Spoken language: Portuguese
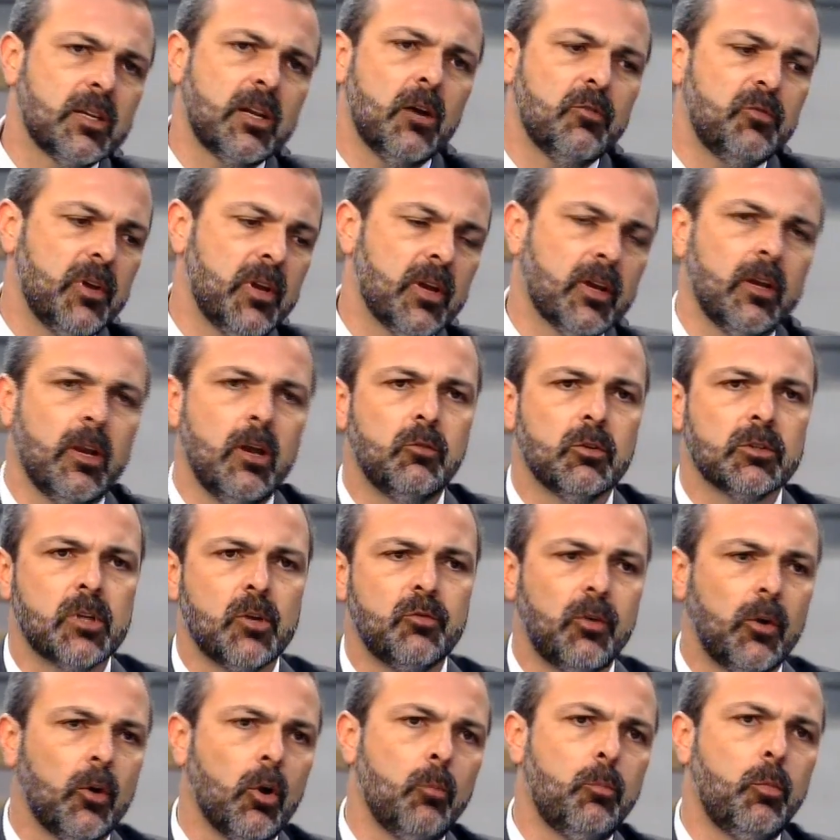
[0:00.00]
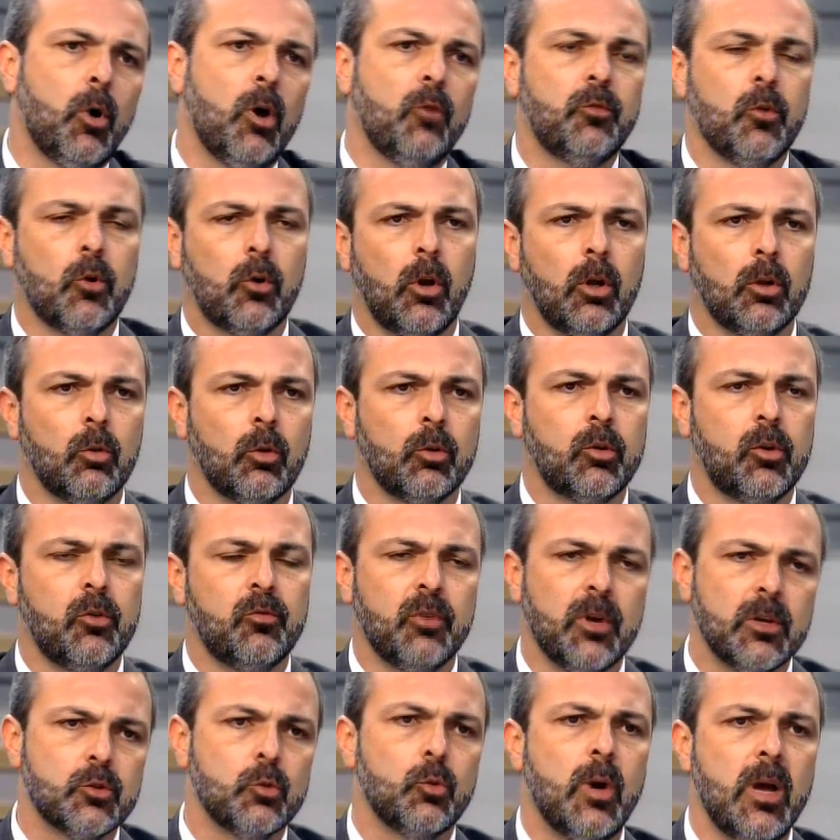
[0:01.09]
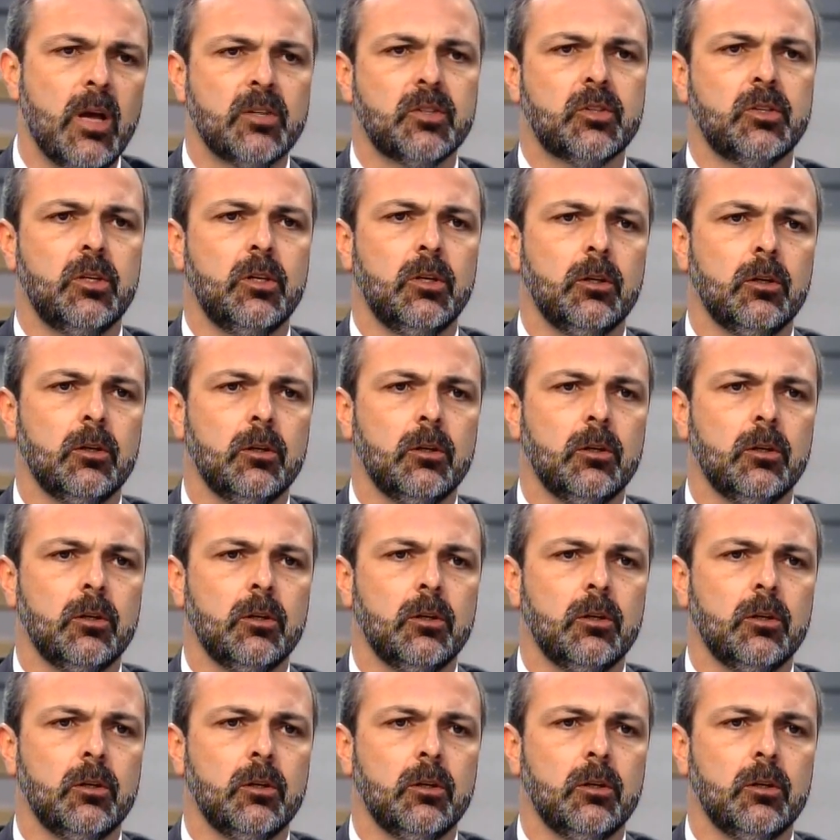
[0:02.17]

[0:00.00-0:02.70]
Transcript: na feira, é que nem você falou, pô, foi o Claudio que fez. Não é assim.